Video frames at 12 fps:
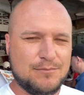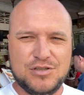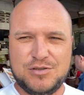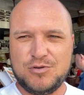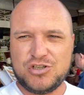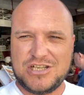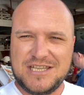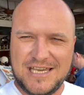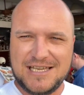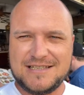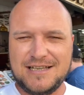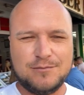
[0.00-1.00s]
być może
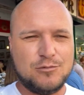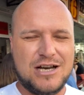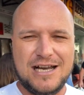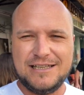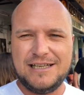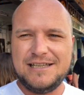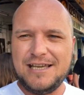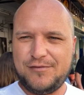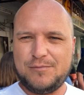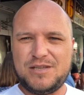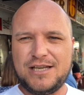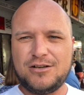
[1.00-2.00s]
nie jest nadmuchane, nie
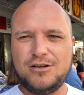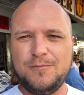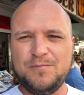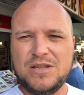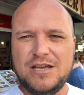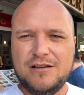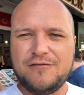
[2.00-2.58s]
wiem tego.